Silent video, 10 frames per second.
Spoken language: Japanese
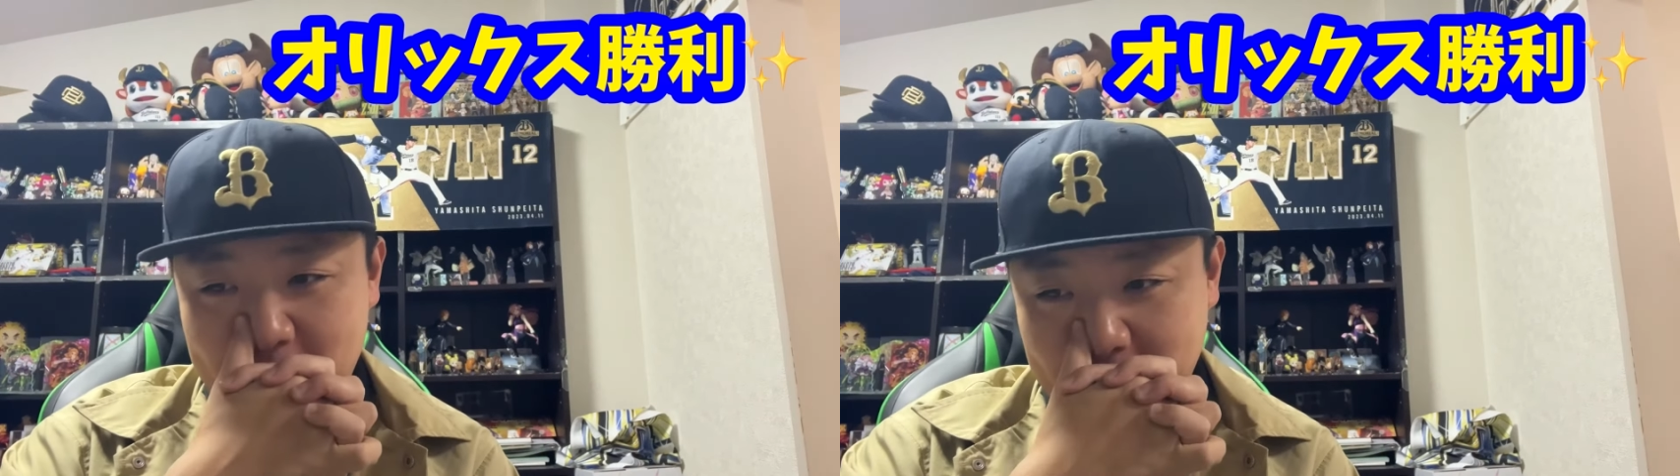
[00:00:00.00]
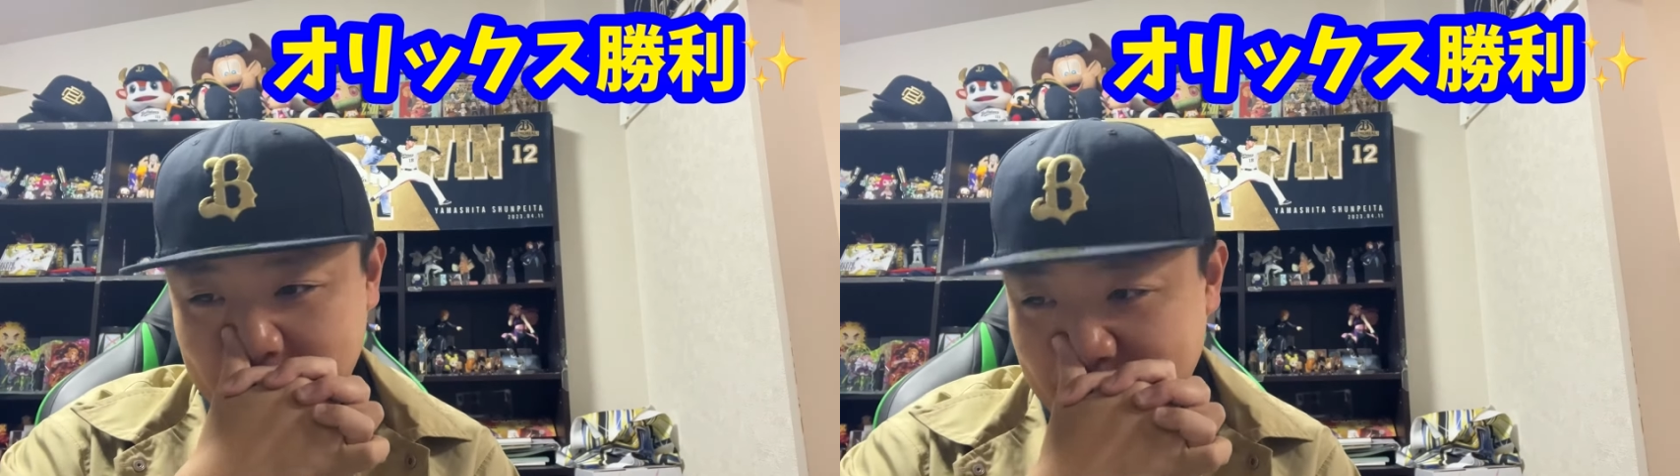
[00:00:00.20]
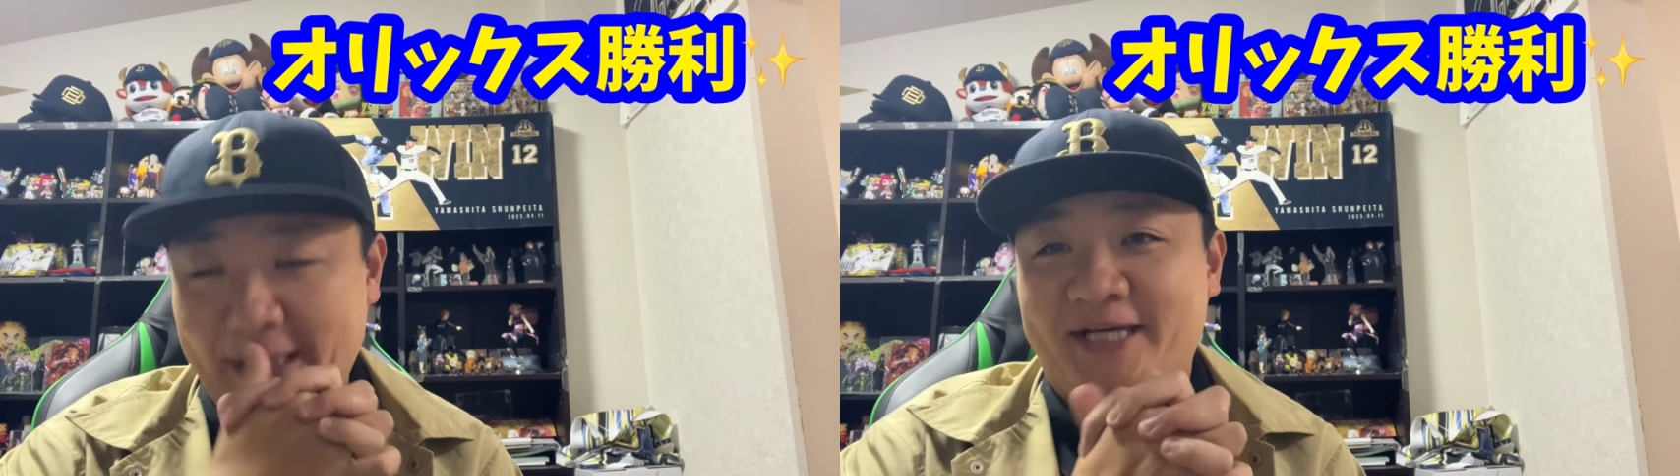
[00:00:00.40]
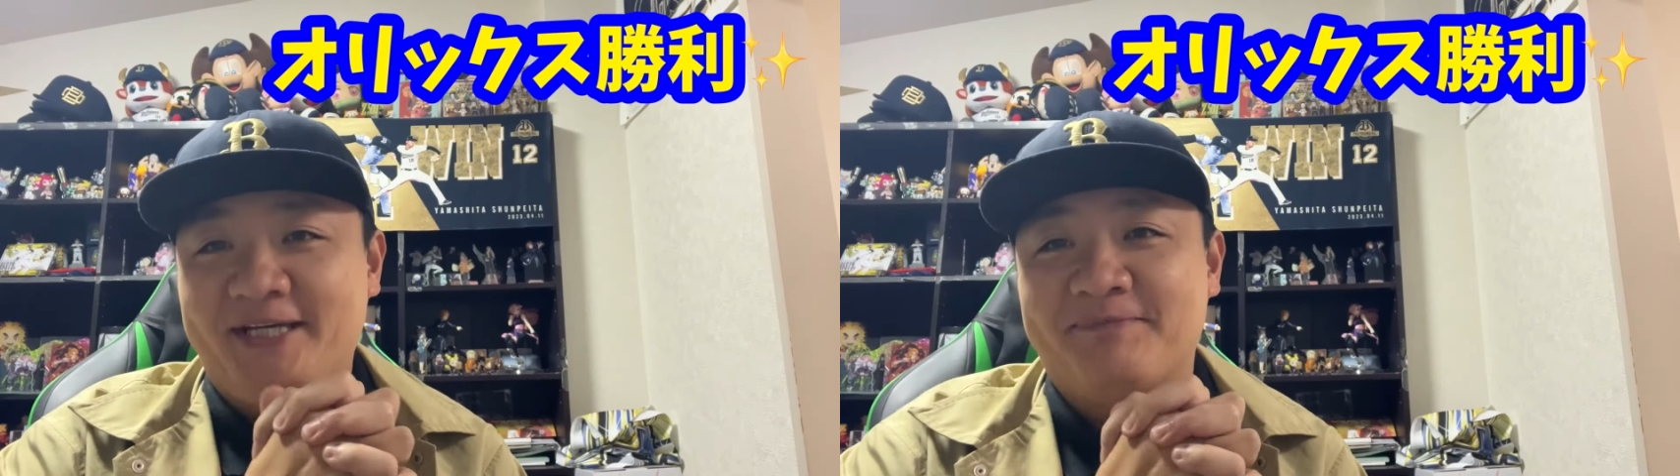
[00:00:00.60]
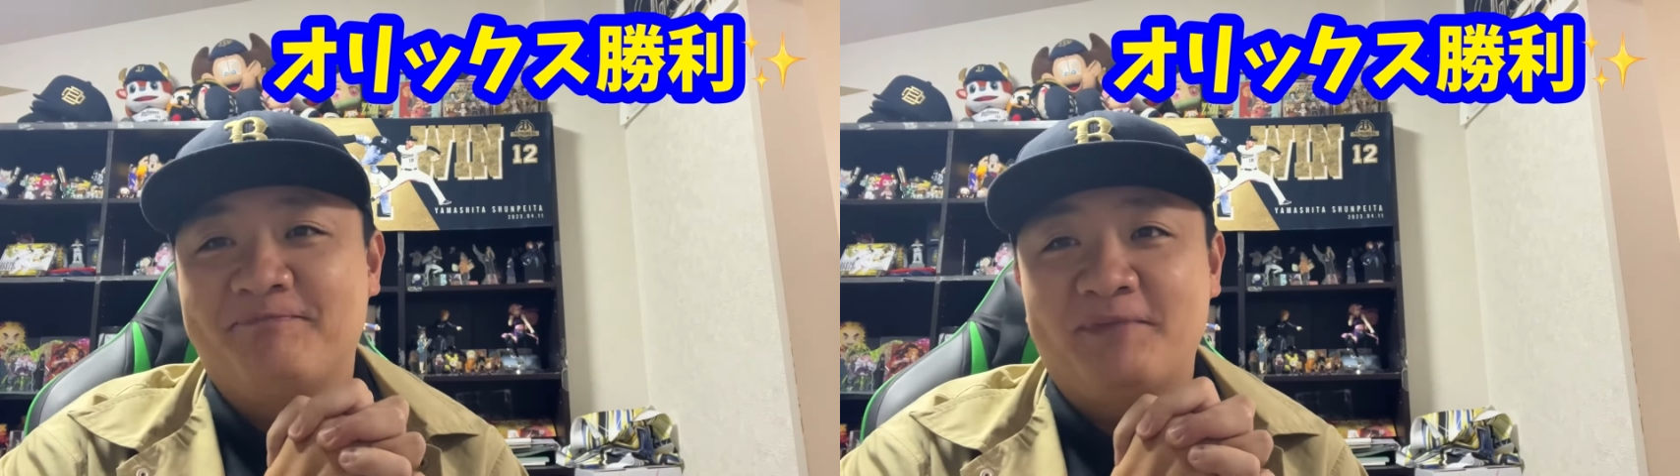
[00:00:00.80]
の試合、
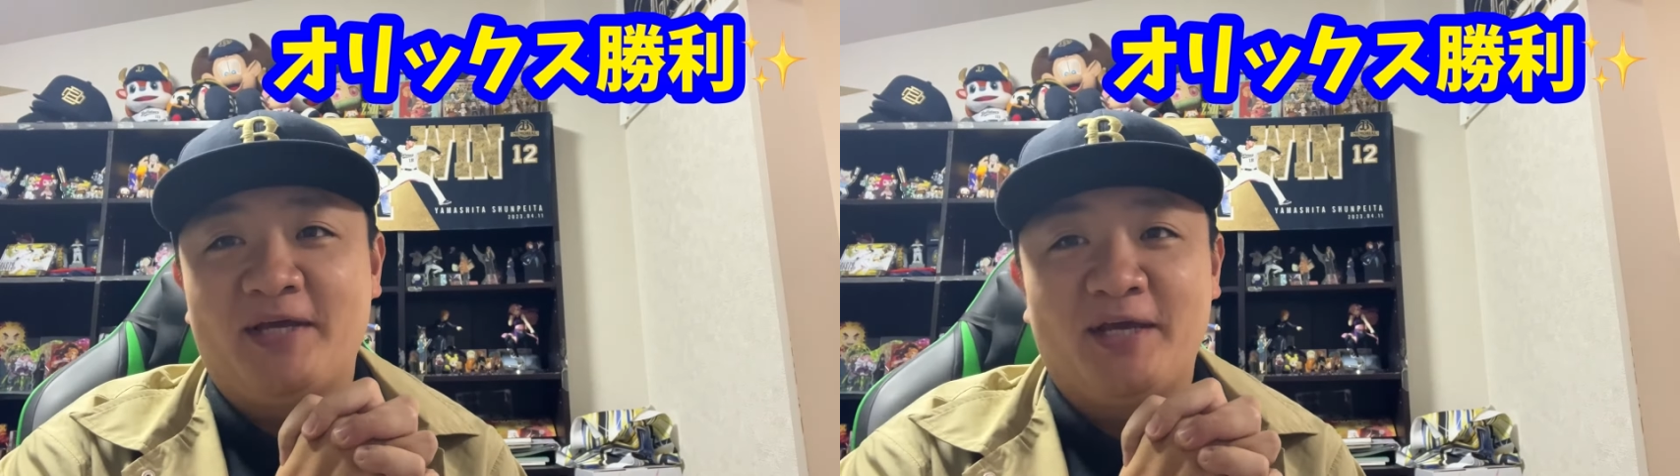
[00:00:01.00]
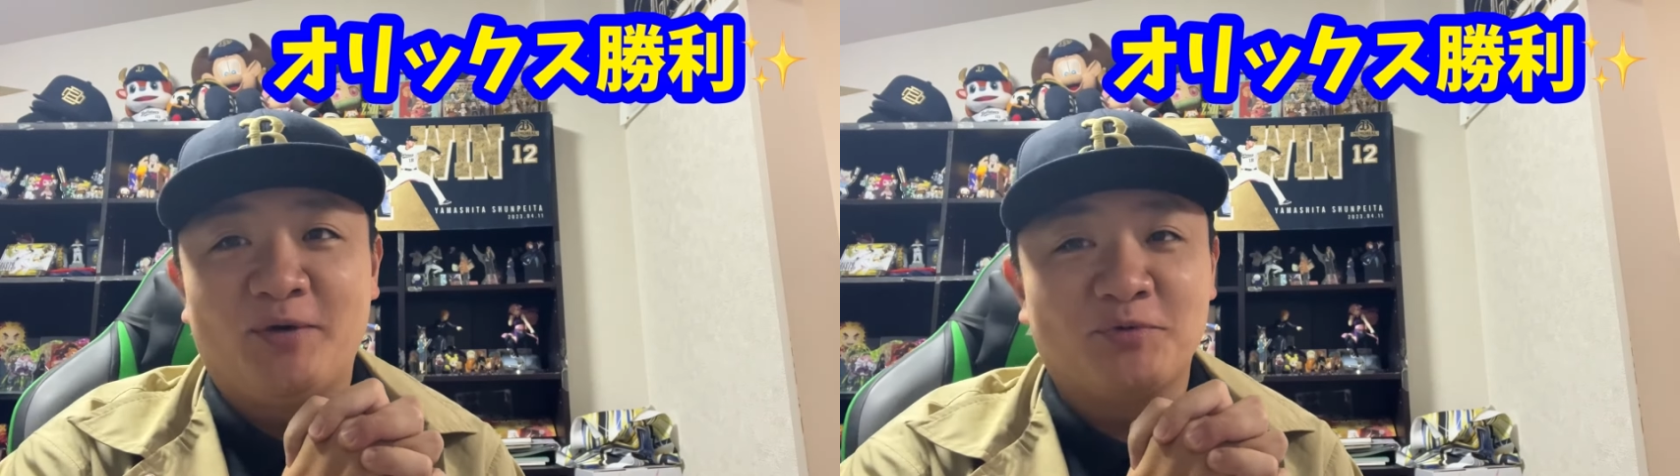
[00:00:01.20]
えー、